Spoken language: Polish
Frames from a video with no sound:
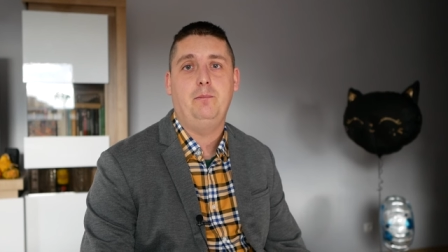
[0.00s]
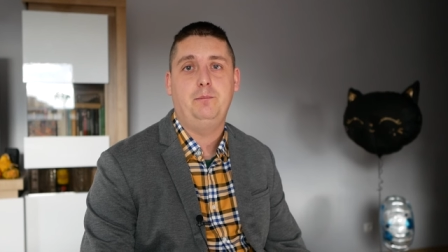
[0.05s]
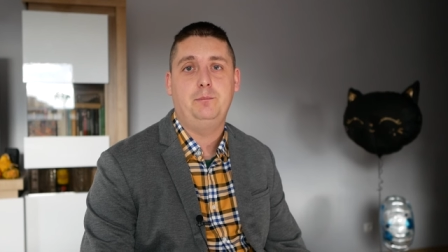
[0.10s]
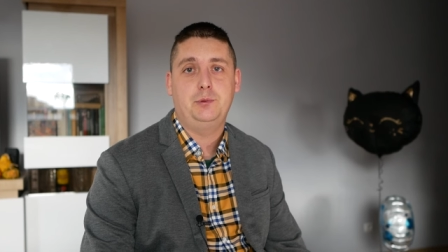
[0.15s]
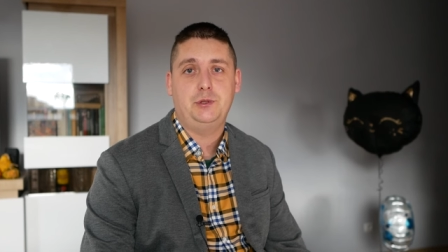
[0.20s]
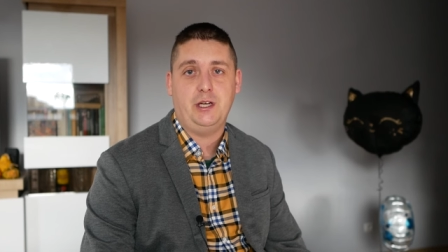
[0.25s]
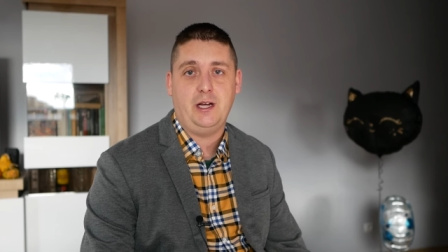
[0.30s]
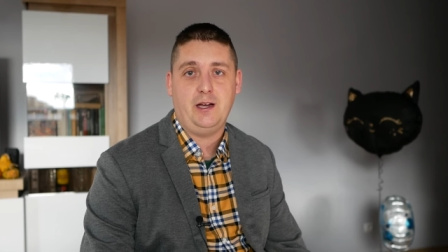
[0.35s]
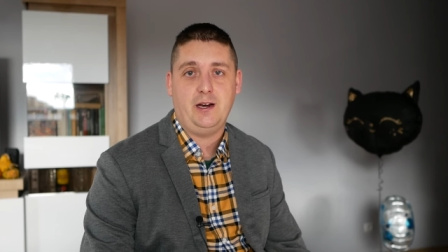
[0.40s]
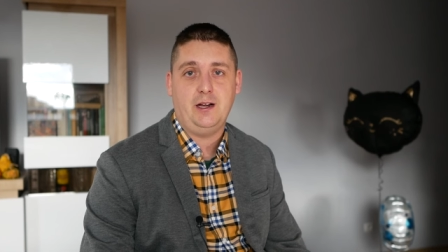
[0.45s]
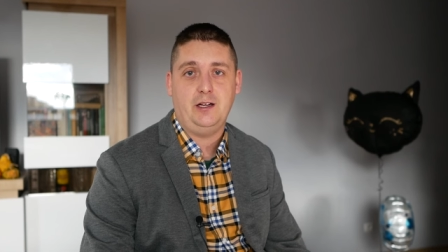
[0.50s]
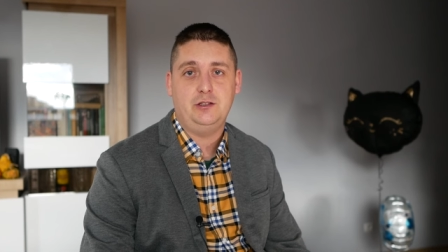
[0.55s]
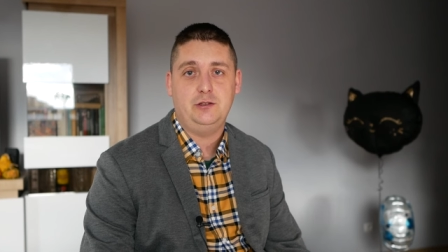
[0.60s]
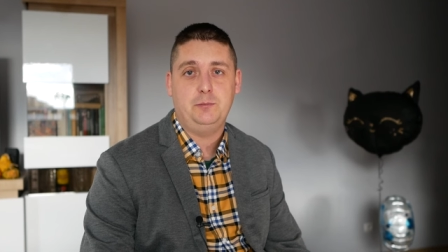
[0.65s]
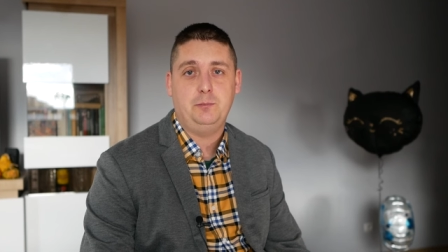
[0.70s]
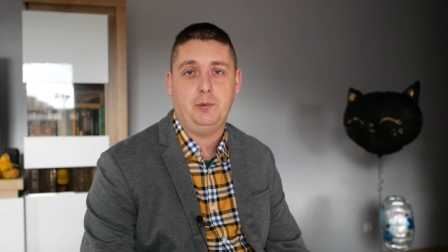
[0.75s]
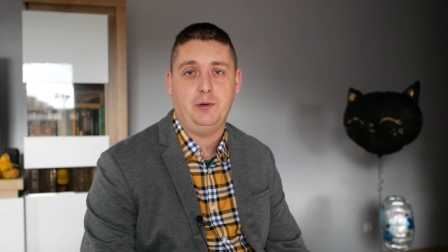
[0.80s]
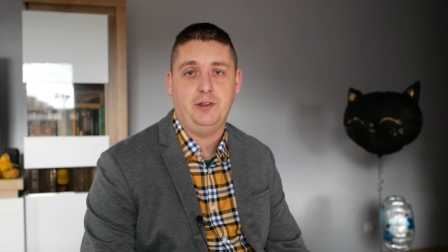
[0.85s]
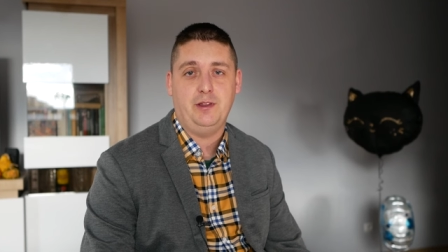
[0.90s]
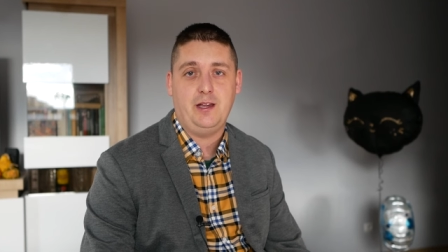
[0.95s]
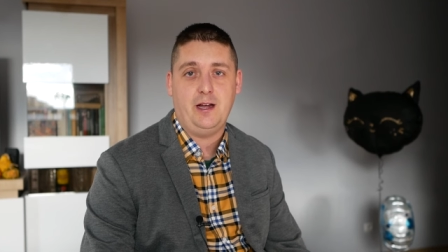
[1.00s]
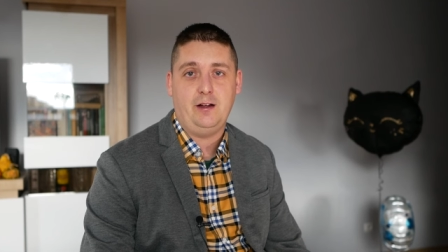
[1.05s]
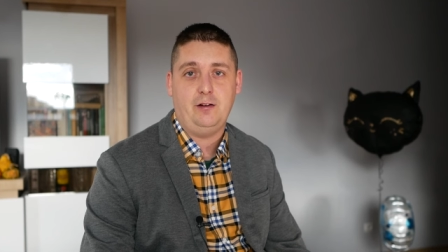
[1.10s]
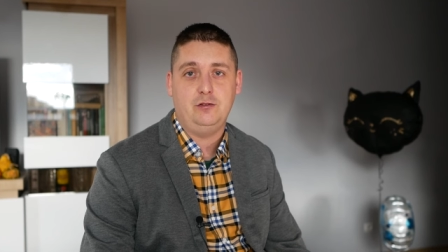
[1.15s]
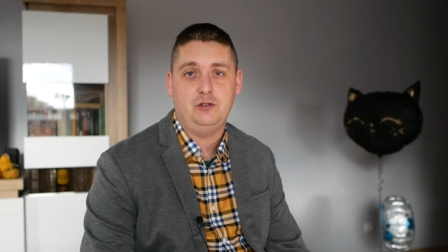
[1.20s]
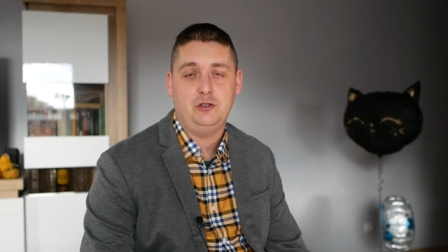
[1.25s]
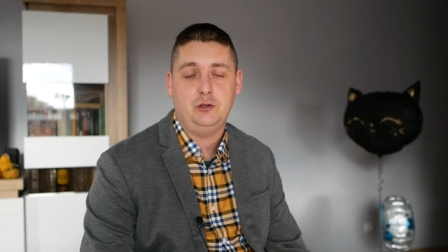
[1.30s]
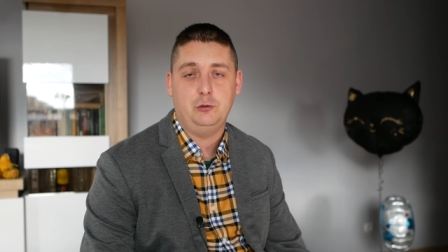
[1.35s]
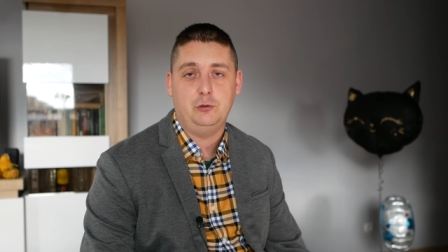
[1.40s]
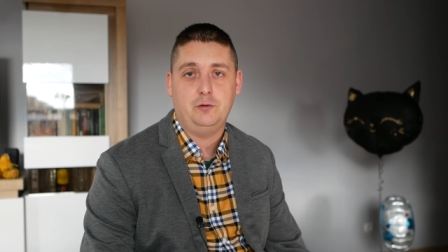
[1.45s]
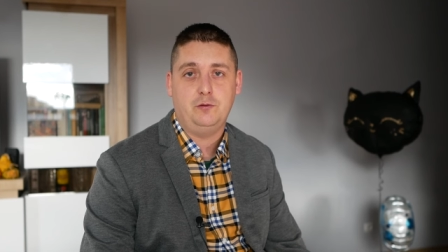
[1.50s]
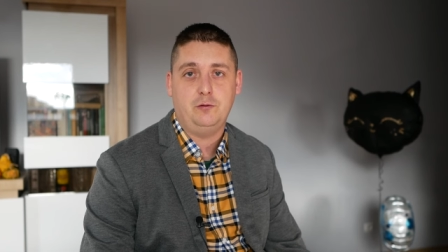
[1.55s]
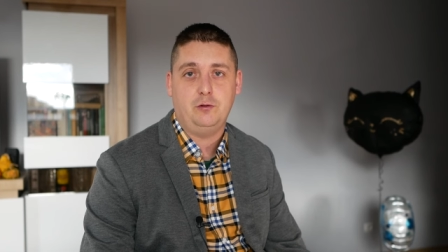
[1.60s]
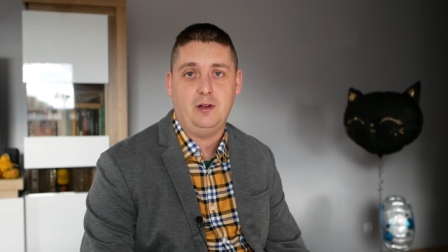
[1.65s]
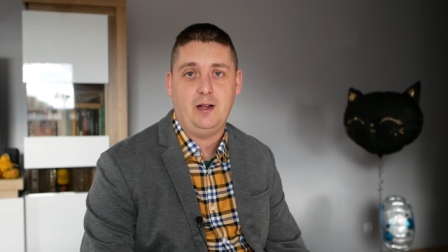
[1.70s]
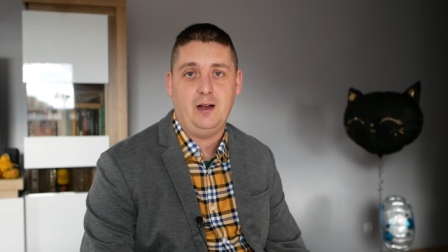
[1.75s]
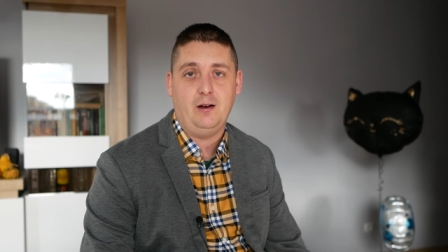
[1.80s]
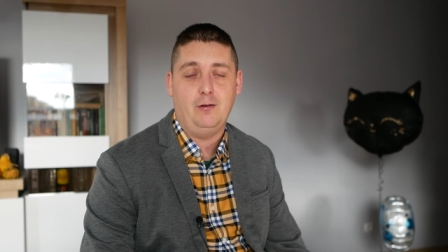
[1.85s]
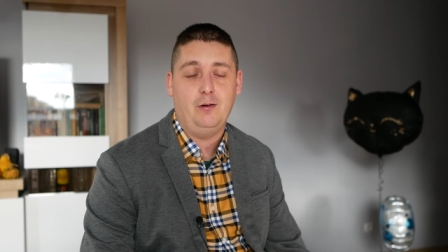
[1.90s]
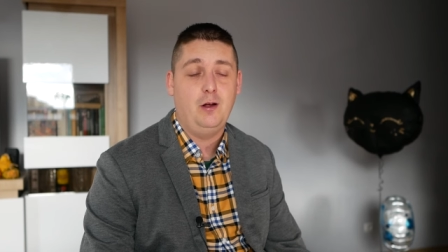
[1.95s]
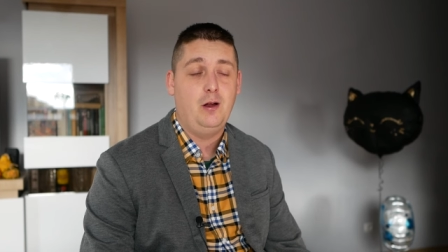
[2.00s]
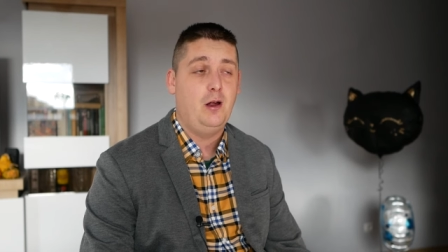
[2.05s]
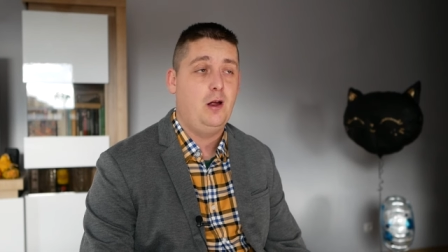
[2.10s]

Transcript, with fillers: przegrać poddając się już w tunelu,